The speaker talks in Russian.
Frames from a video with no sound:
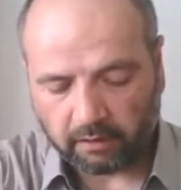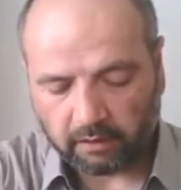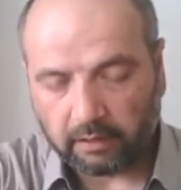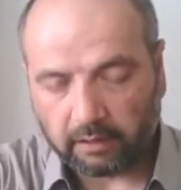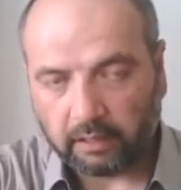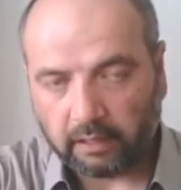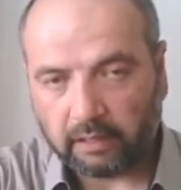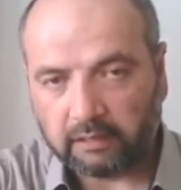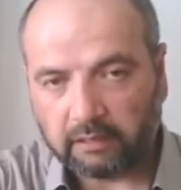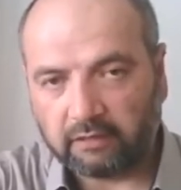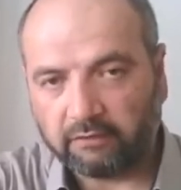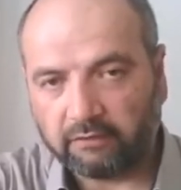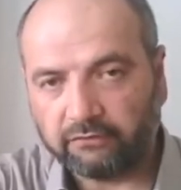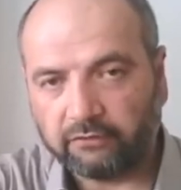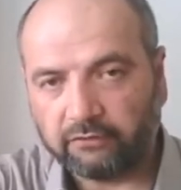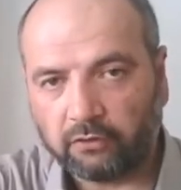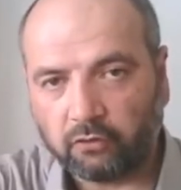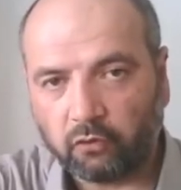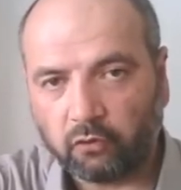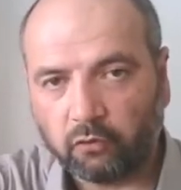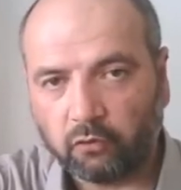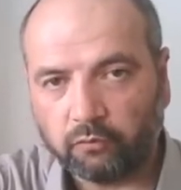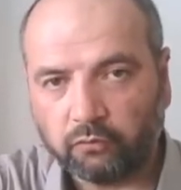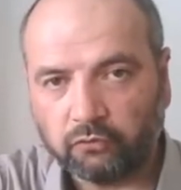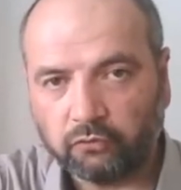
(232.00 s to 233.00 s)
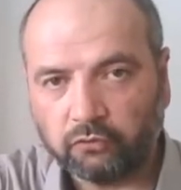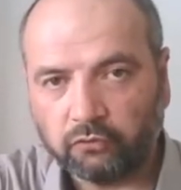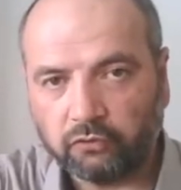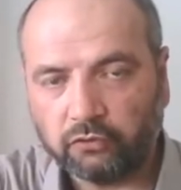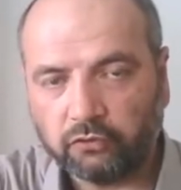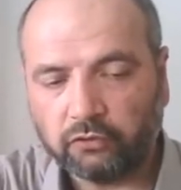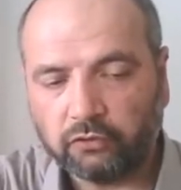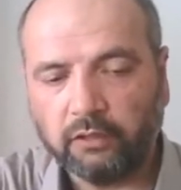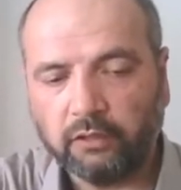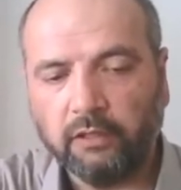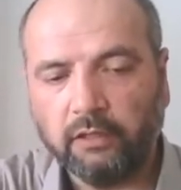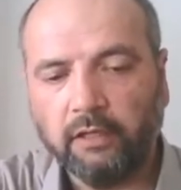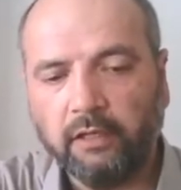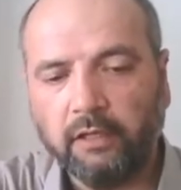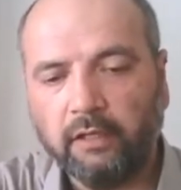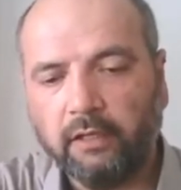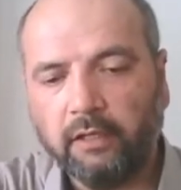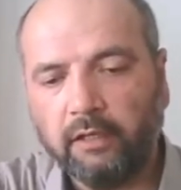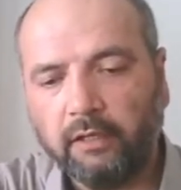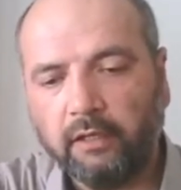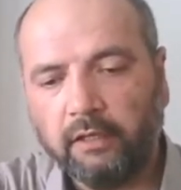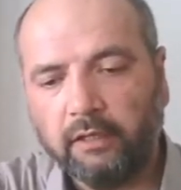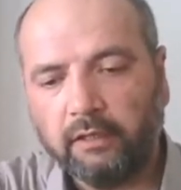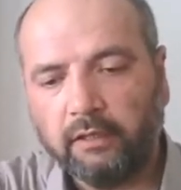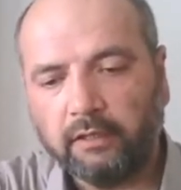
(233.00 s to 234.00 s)
Это второй пункт.
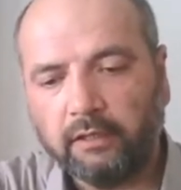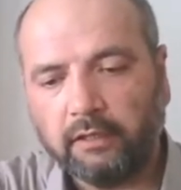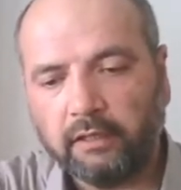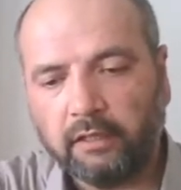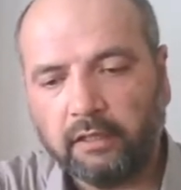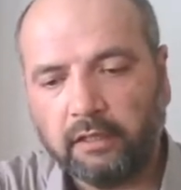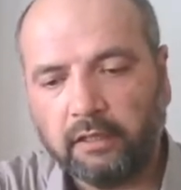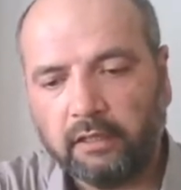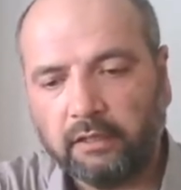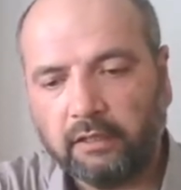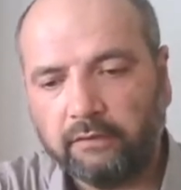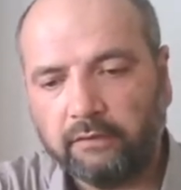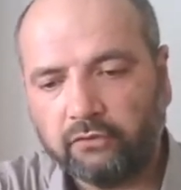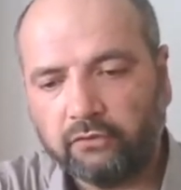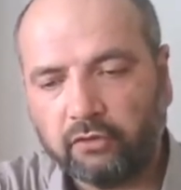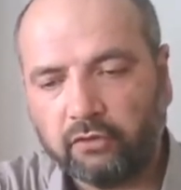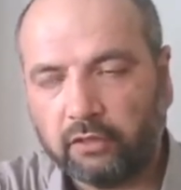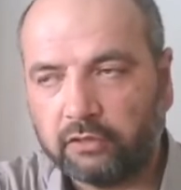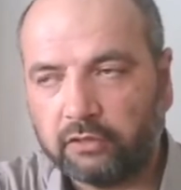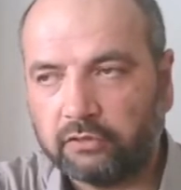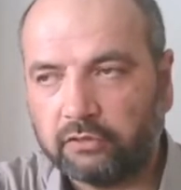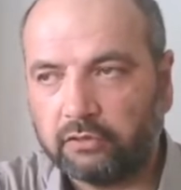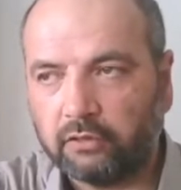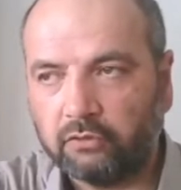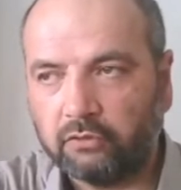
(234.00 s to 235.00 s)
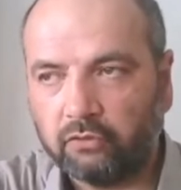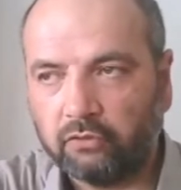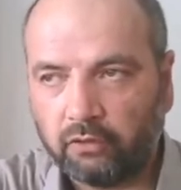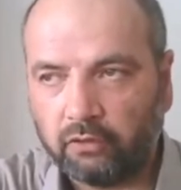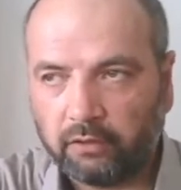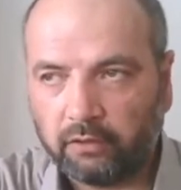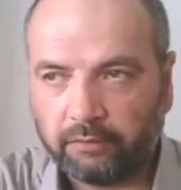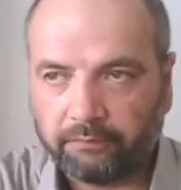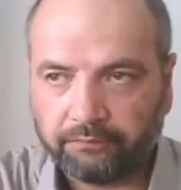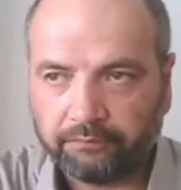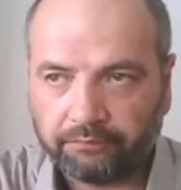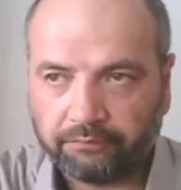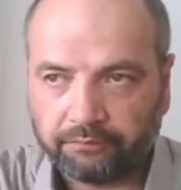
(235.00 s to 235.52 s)
И все остальное